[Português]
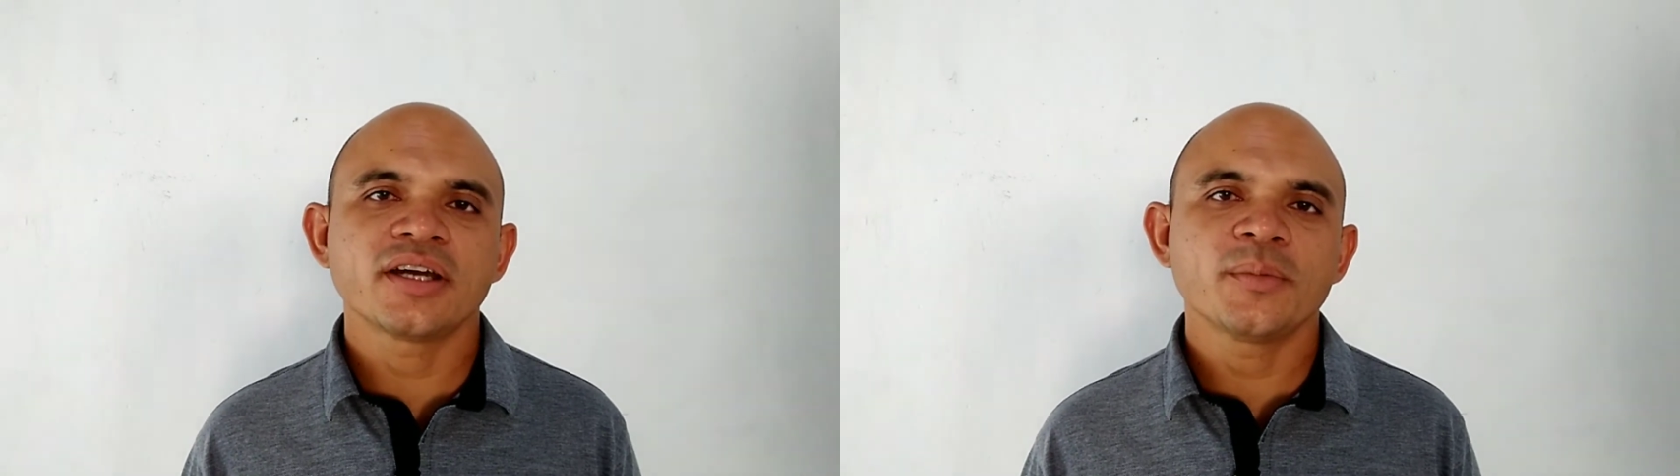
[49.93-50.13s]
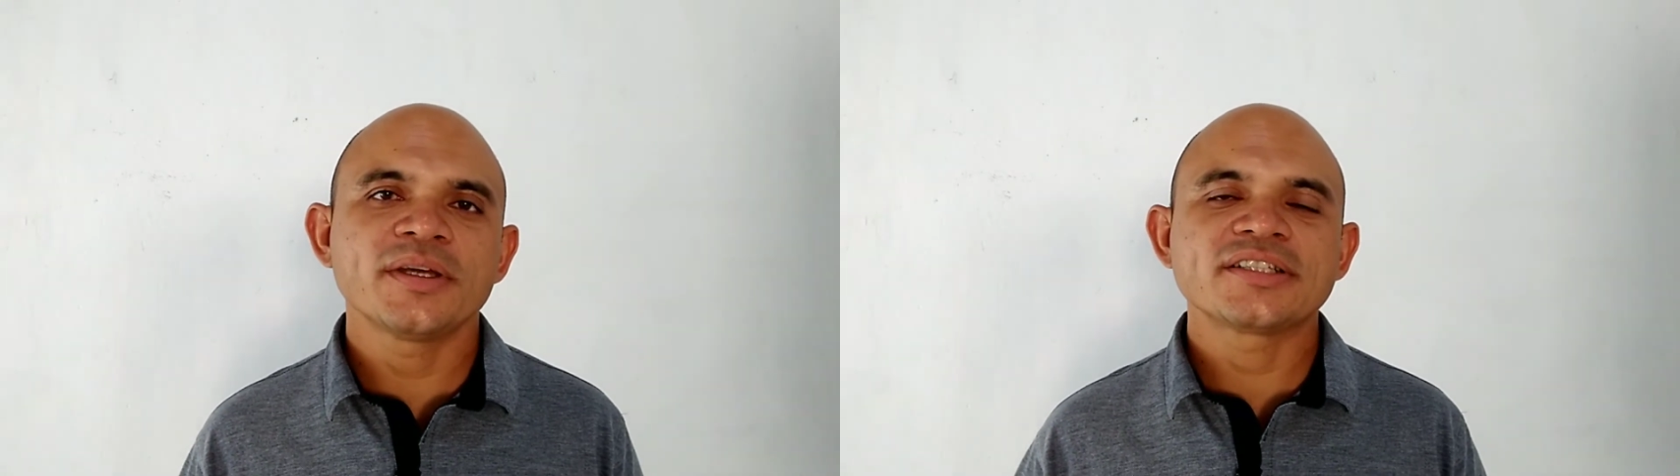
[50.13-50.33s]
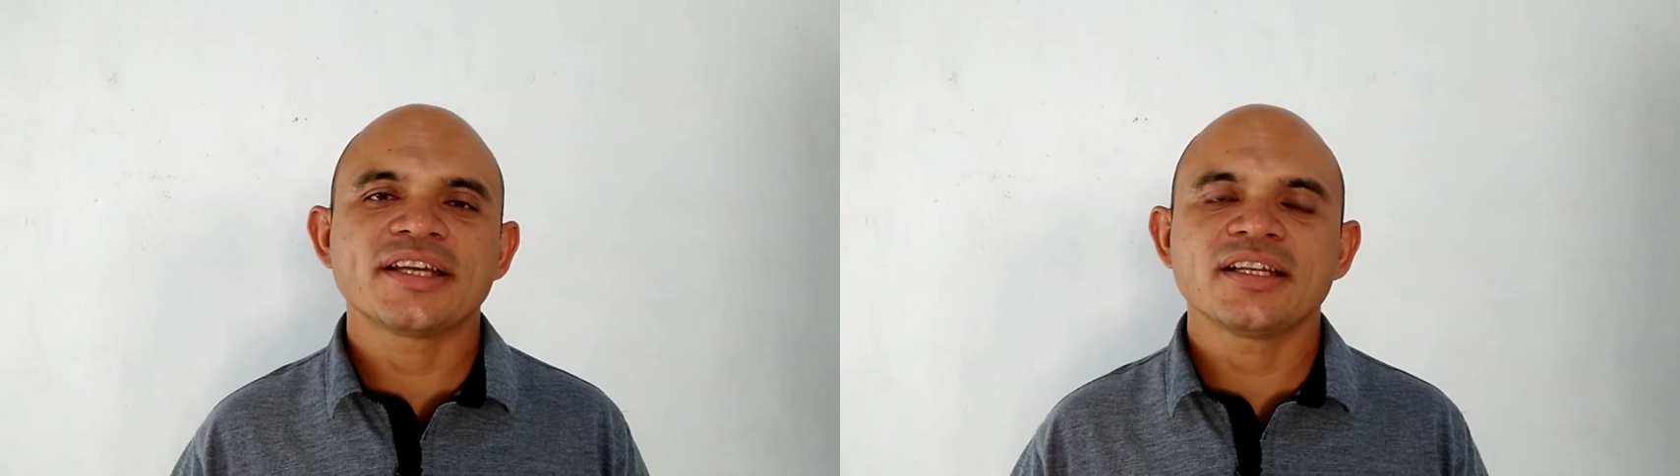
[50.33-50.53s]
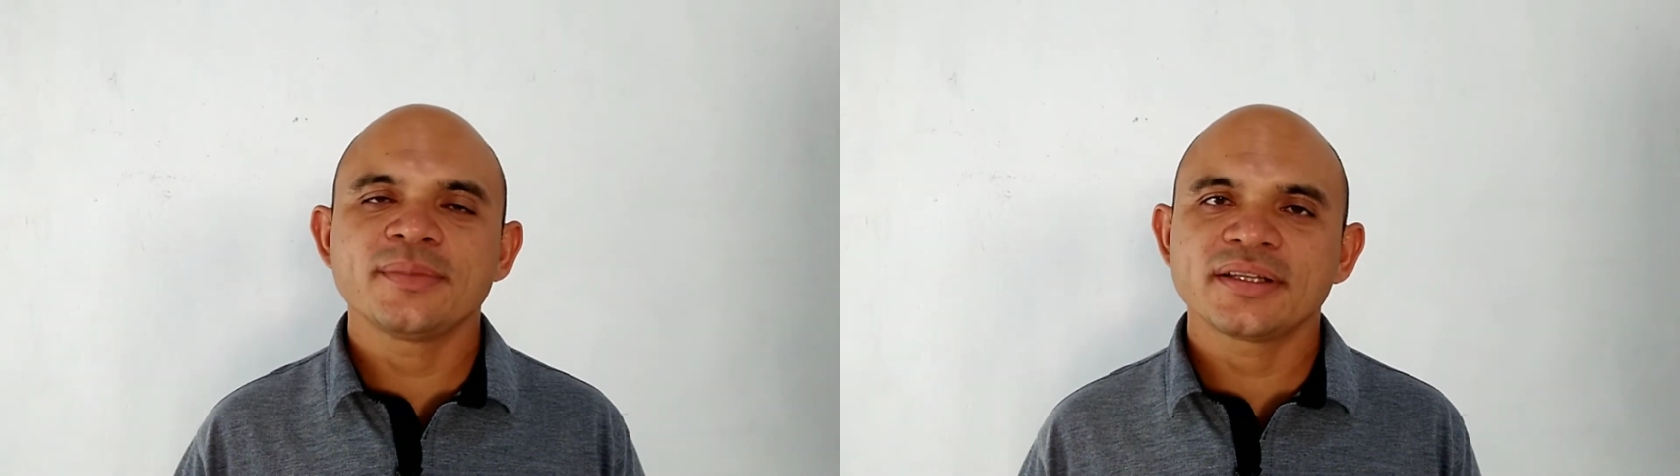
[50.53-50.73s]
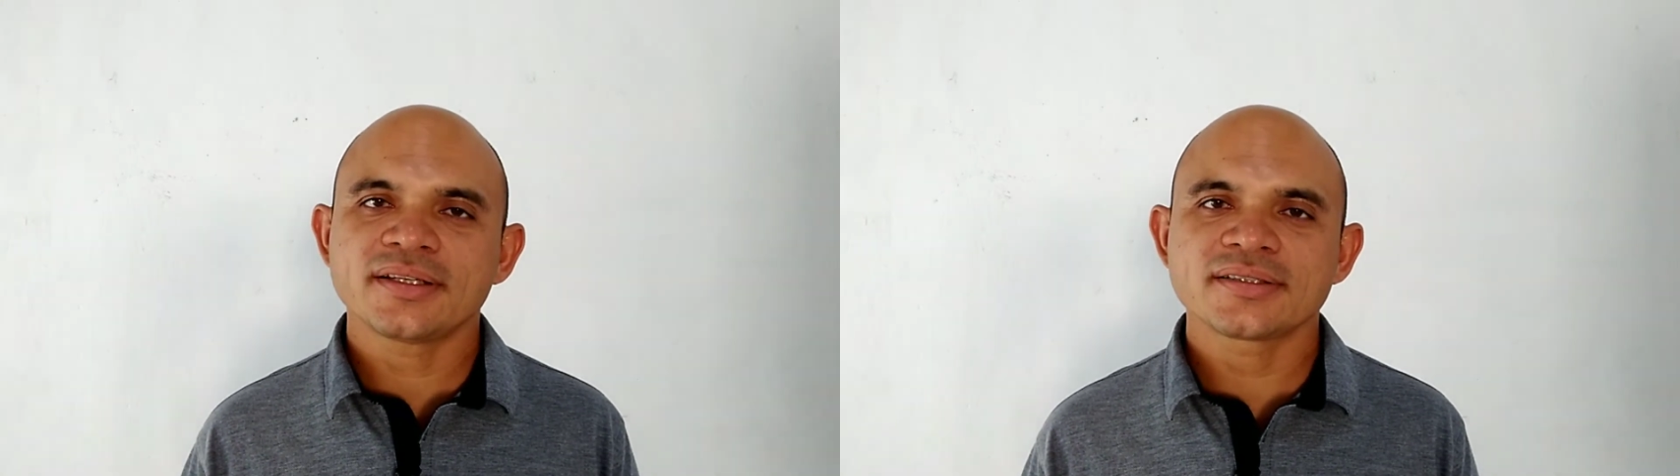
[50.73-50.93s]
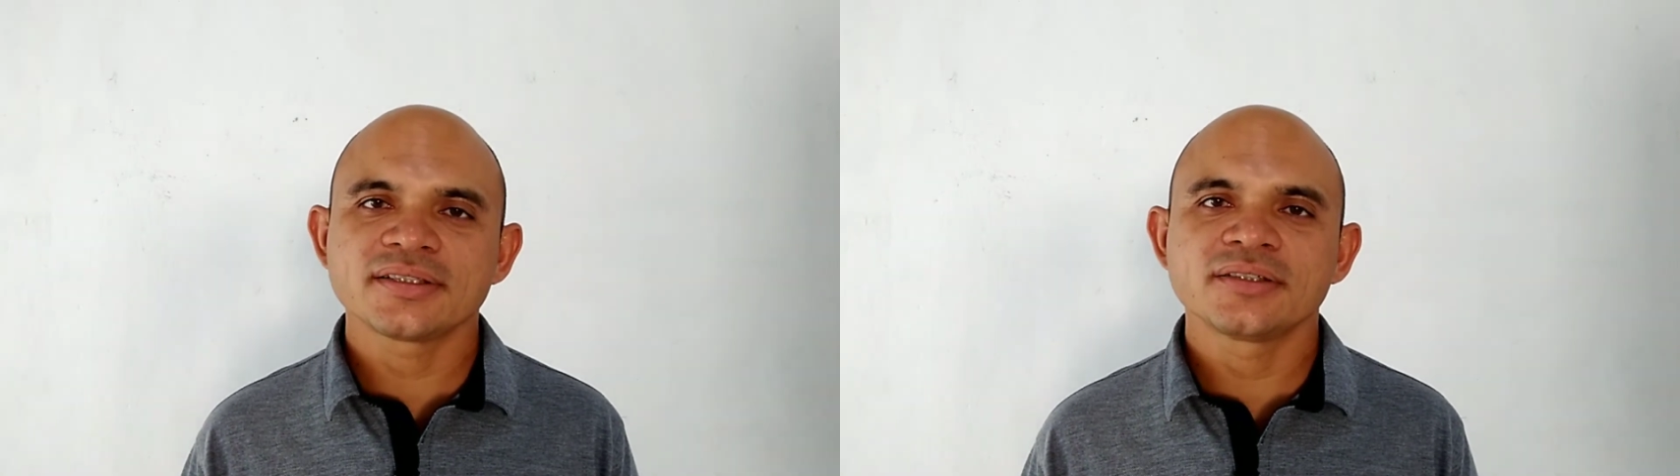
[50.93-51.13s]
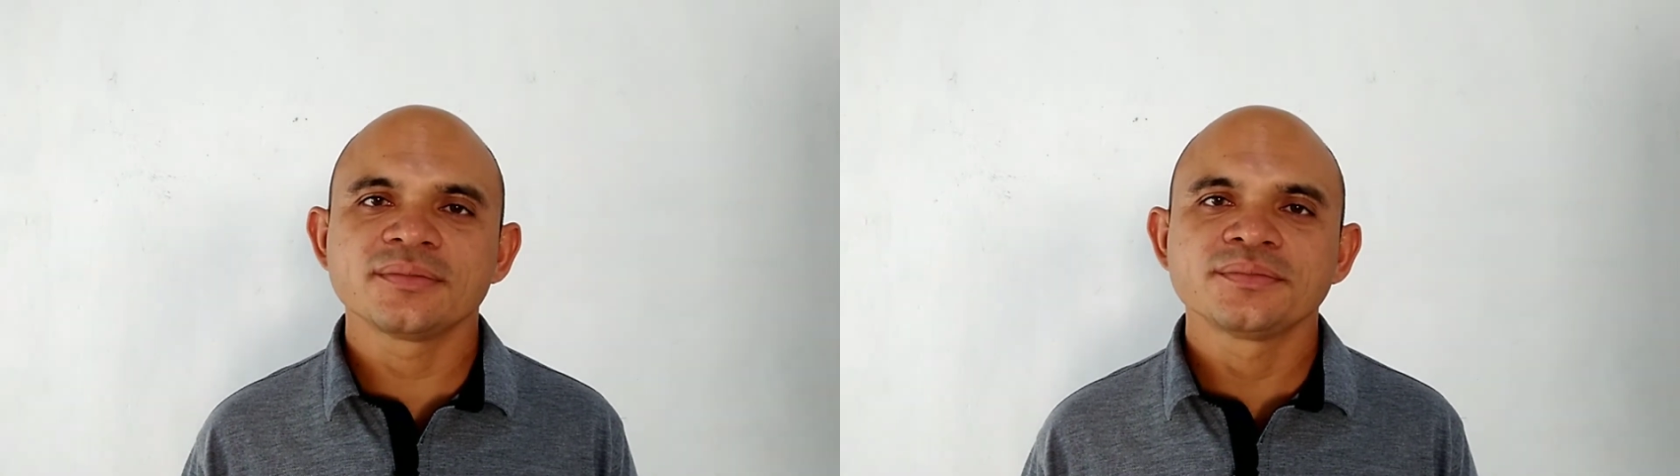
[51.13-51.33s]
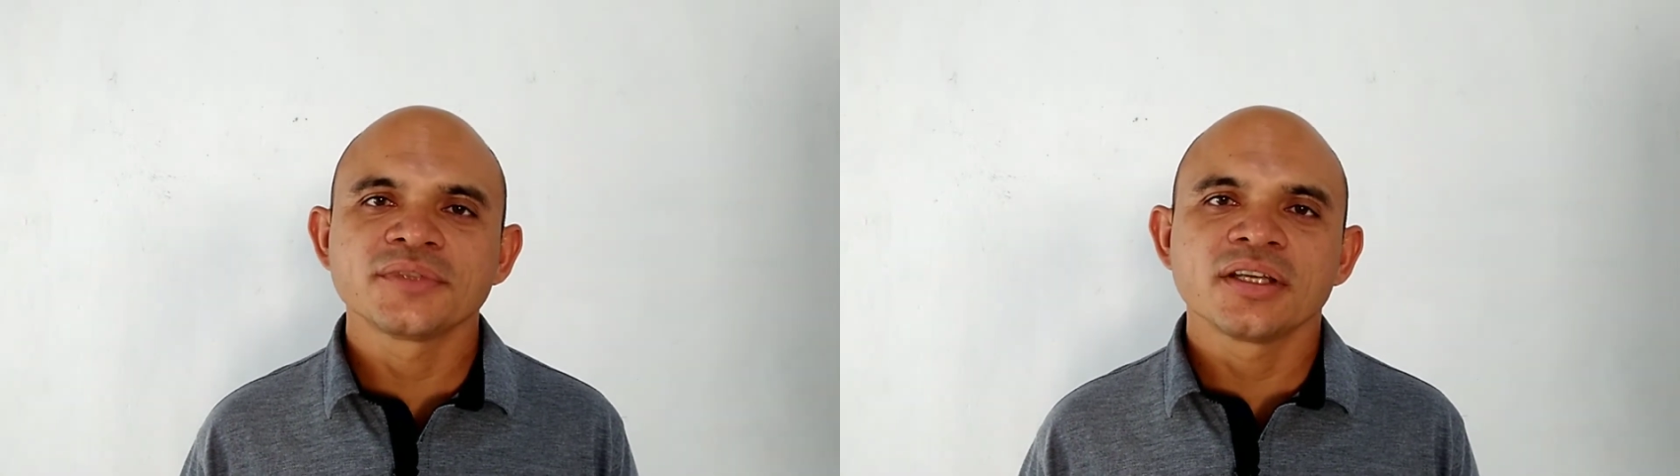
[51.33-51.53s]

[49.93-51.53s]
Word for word: realmente é a alimentação.